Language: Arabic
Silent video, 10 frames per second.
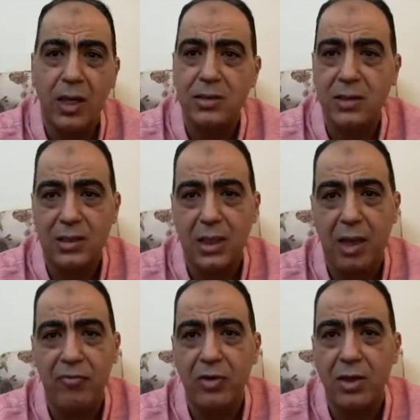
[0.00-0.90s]
جايزه احسن
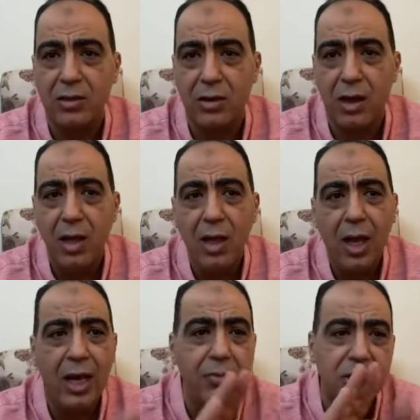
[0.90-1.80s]
لعيب في انجلترا
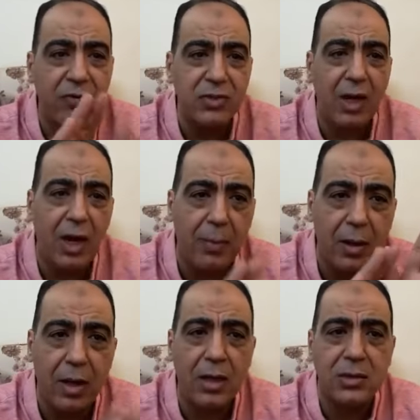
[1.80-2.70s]
هنمسك في صلاح لما
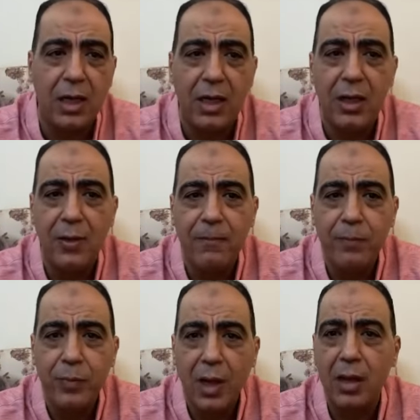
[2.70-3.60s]
نخلص عليه
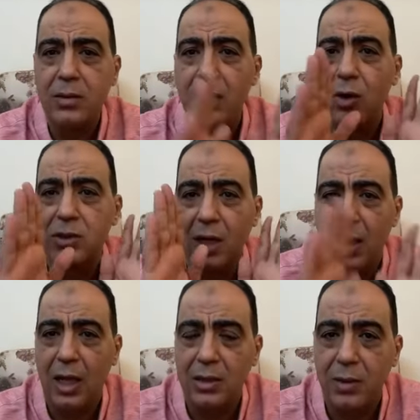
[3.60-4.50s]
هنتناول صلاح
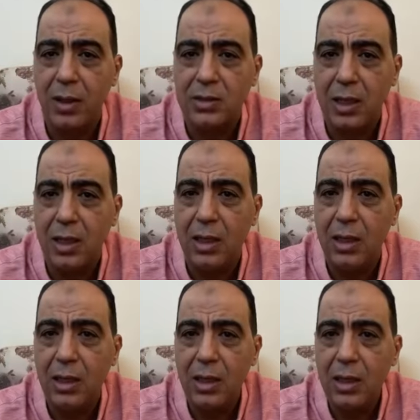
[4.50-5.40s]
لحد ما نخلص عليه
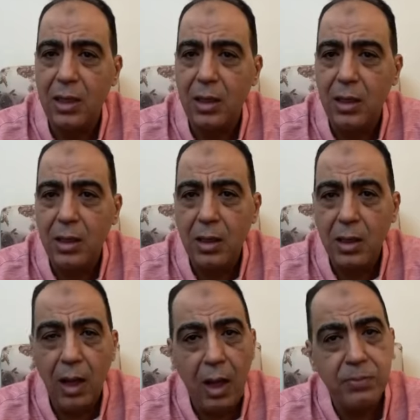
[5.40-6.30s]

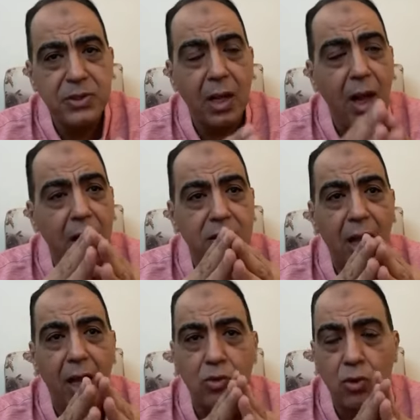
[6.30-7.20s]
بصراحه
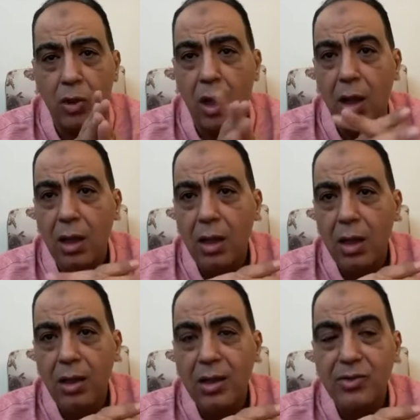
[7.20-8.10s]
اتحاد كره
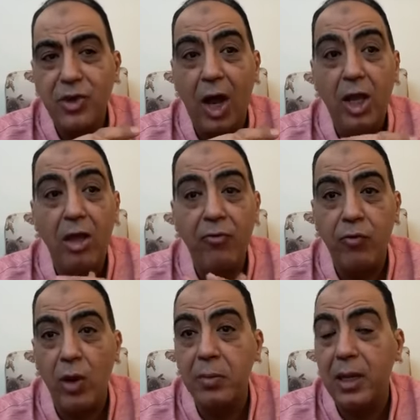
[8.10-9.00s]

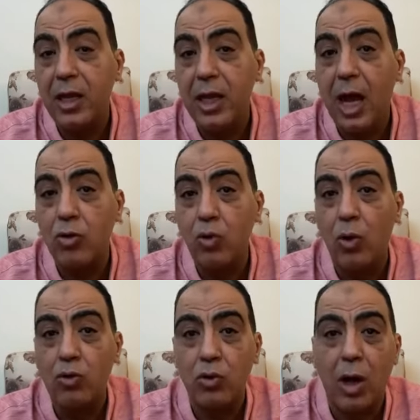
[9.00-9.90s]
ضعيف وامكانياته
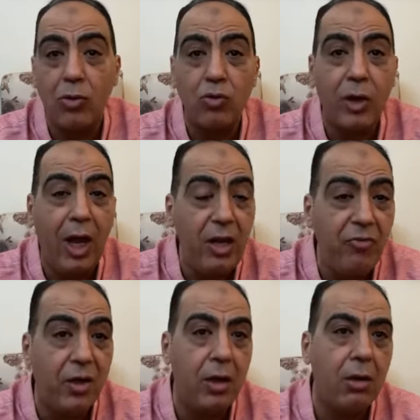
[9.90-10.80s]
وقدراته
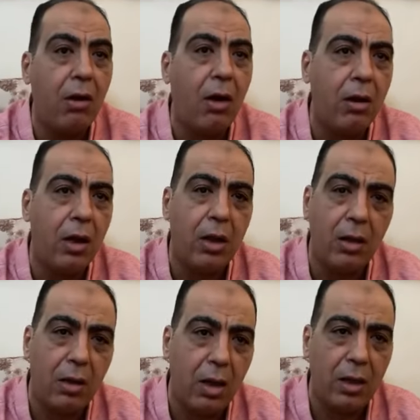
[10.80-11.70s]
ضعيفه للغايه
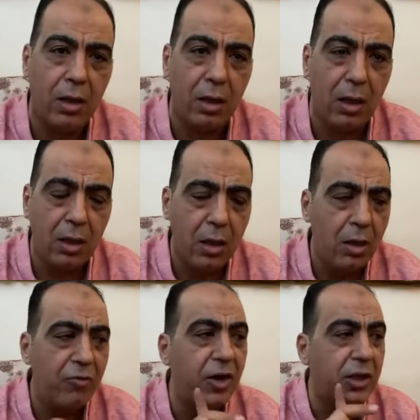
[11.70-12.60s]
للغايه للغايه
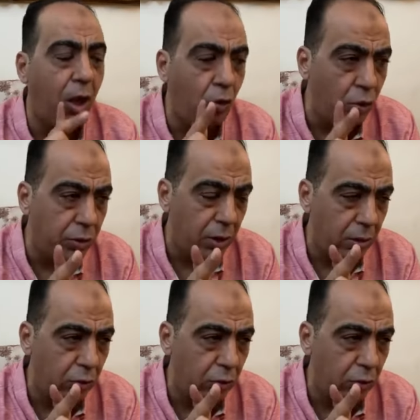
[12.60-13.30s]
فضحونا